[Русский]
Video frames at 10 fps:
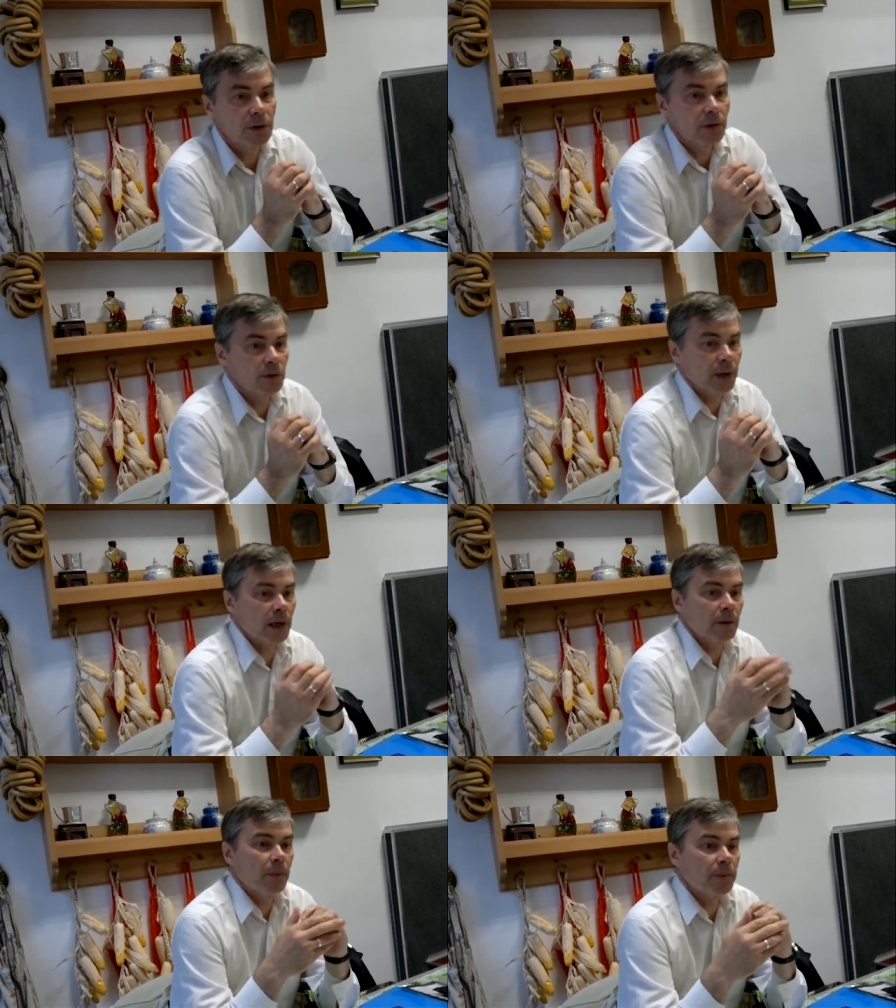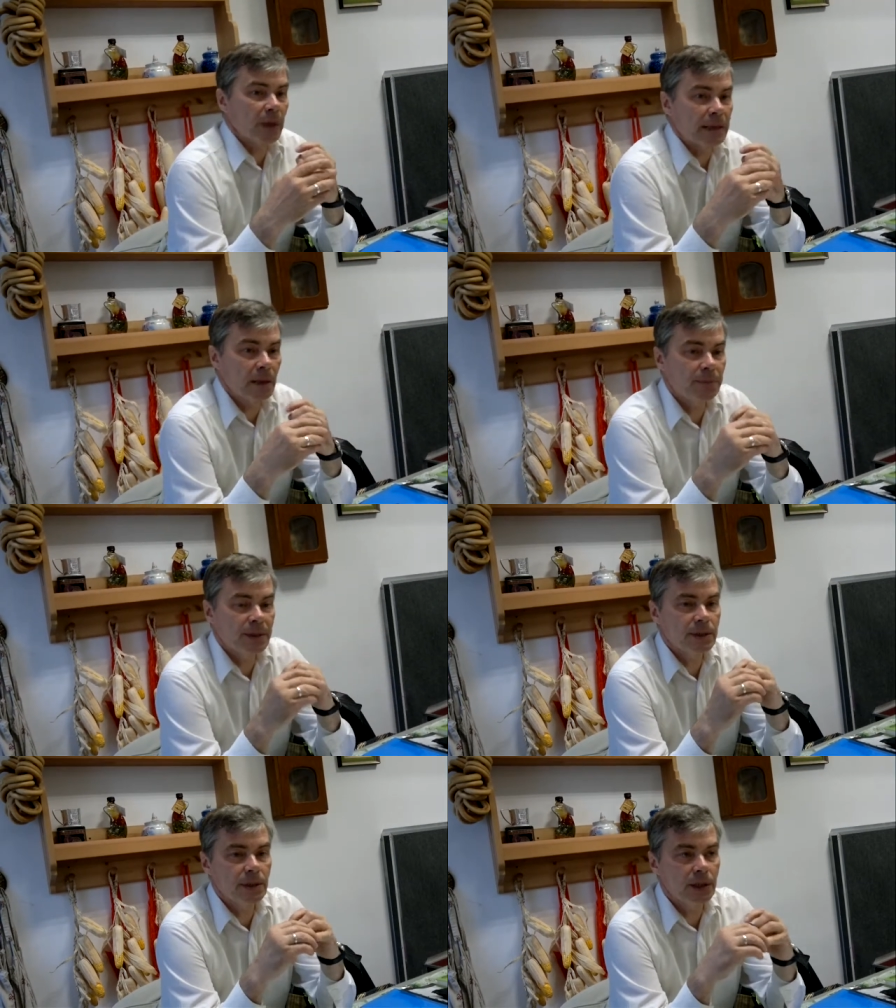Но я попытаюсь
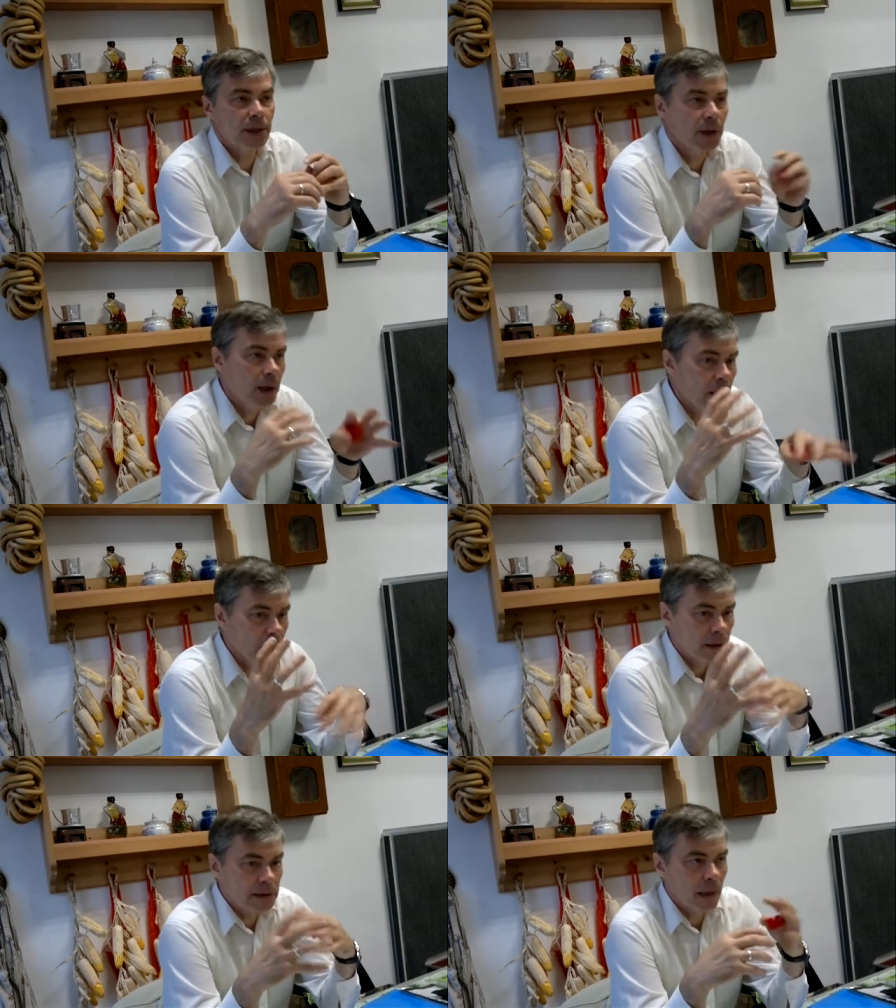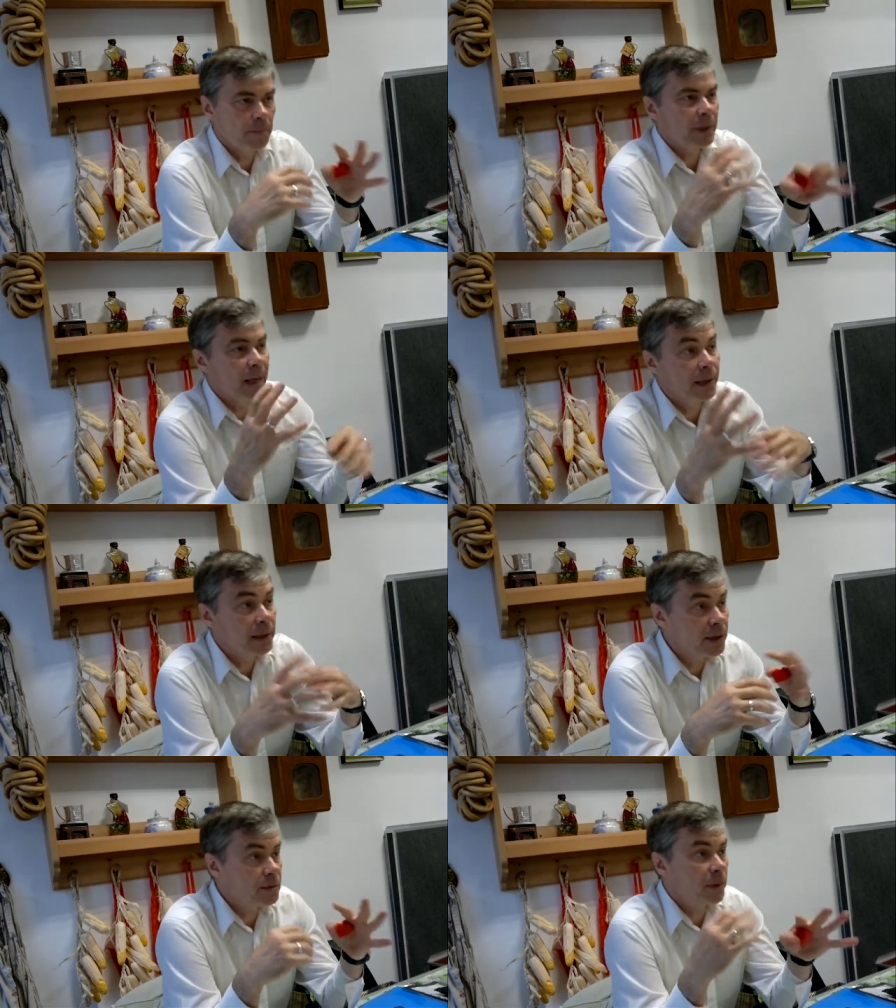объяснить сам
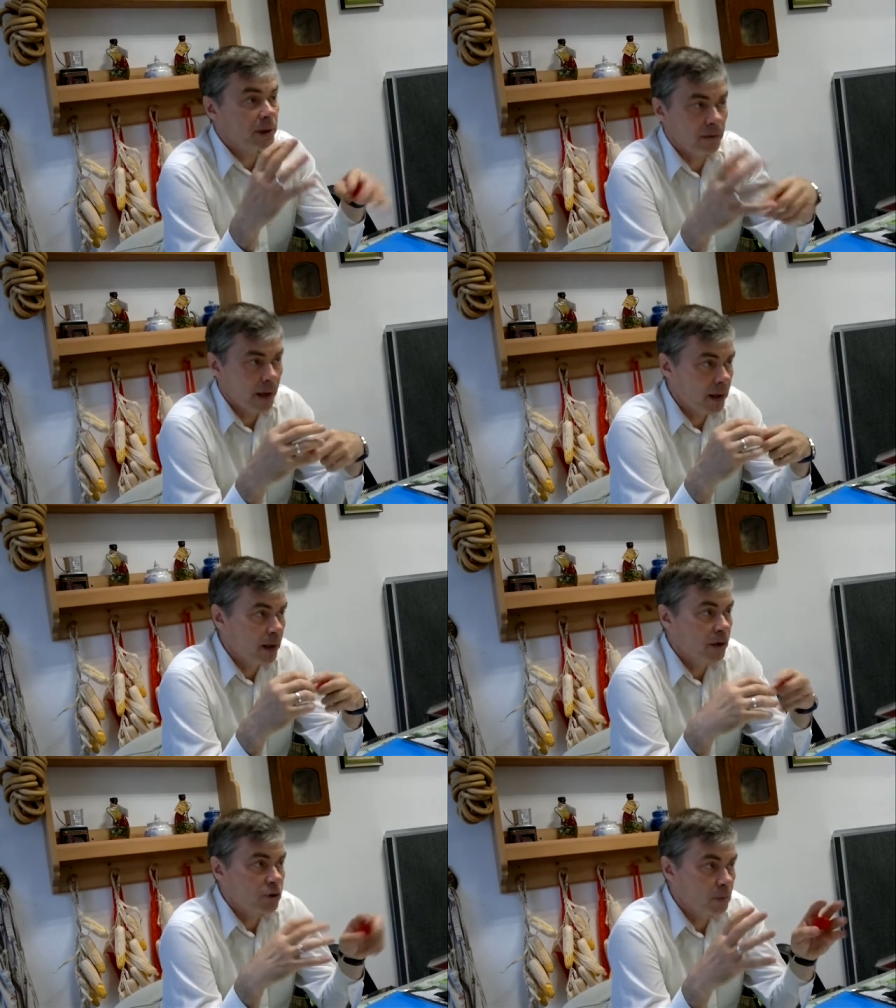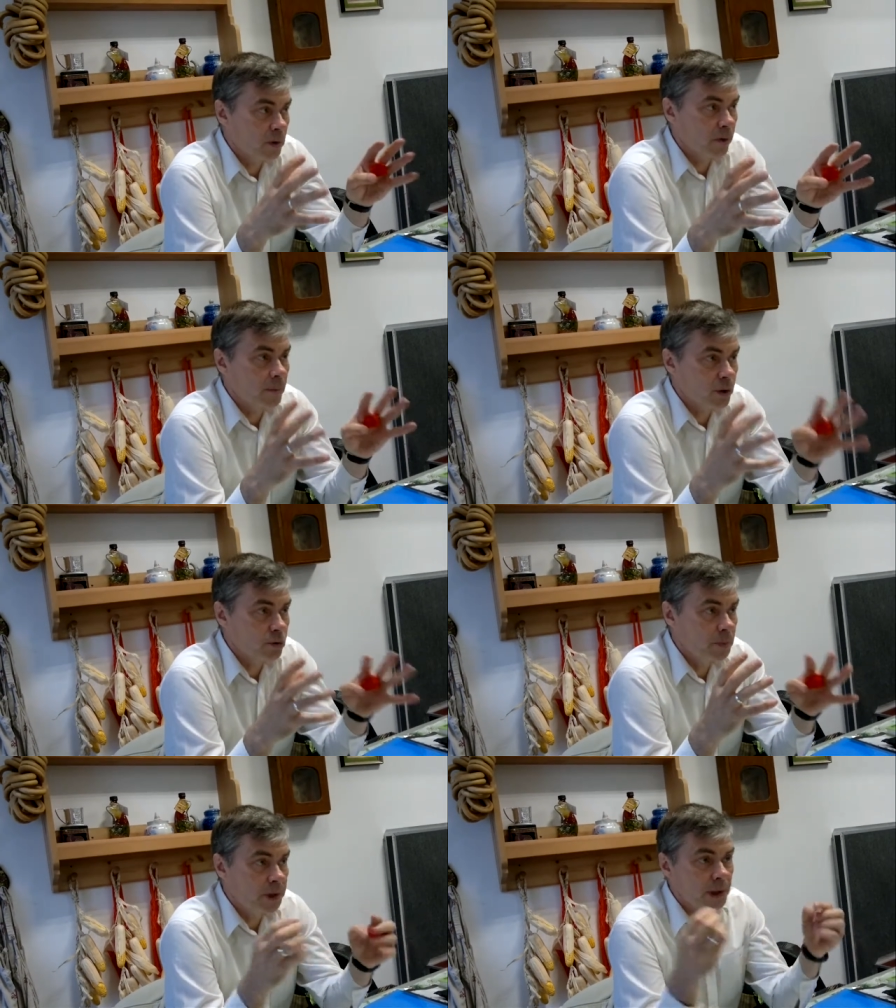механизм этого, чтобы вам не
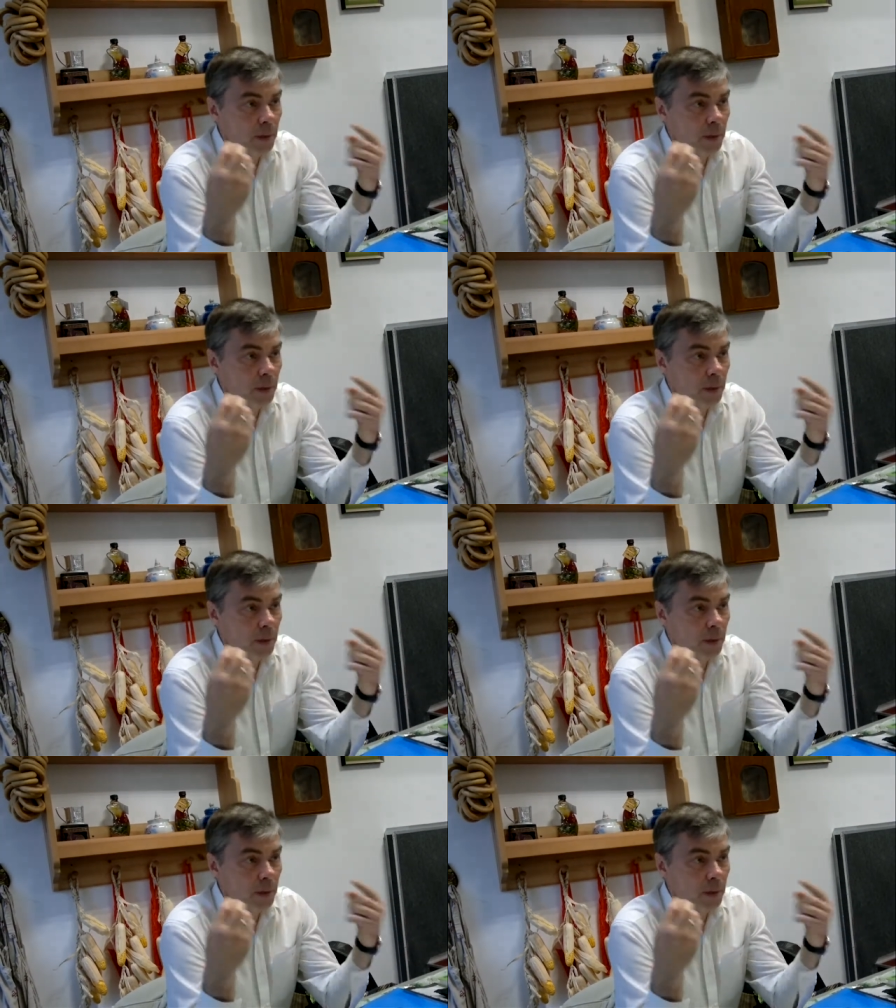зубрить, а